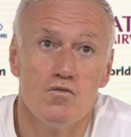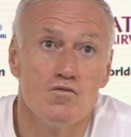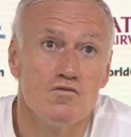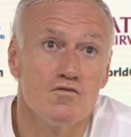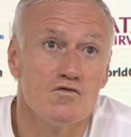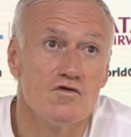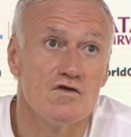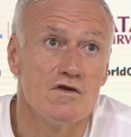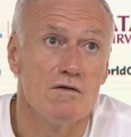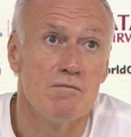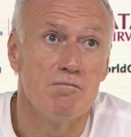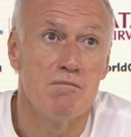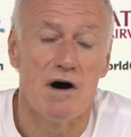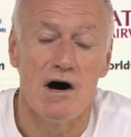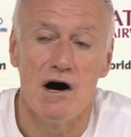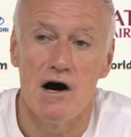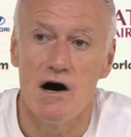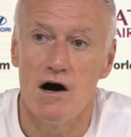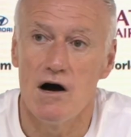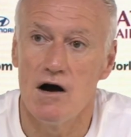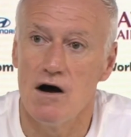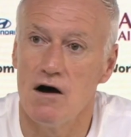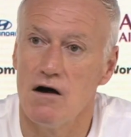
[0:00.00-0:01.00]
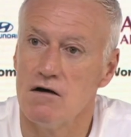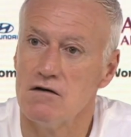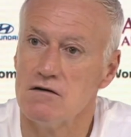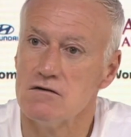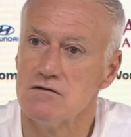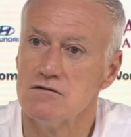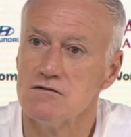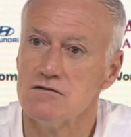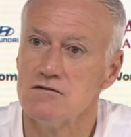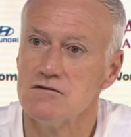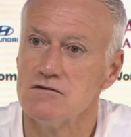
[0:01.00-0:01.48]
c'est pas
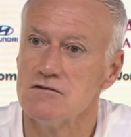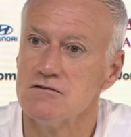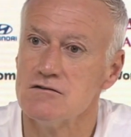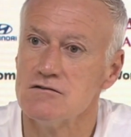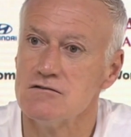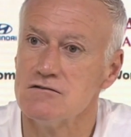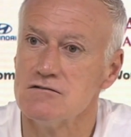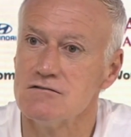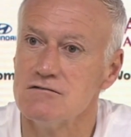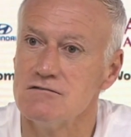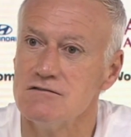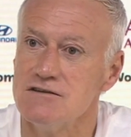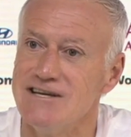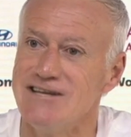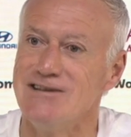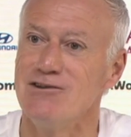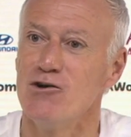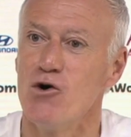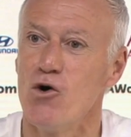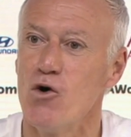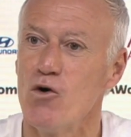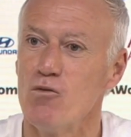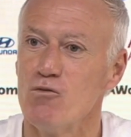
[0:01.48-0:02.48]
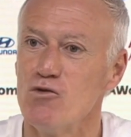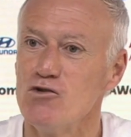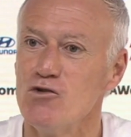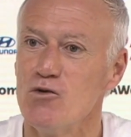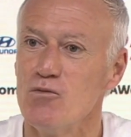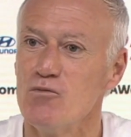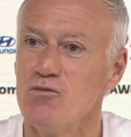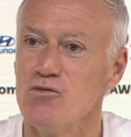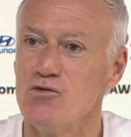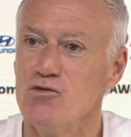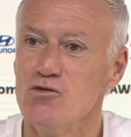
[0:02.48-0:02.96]
énorme
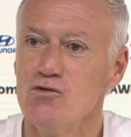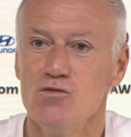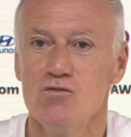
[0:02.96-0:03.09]
non plus,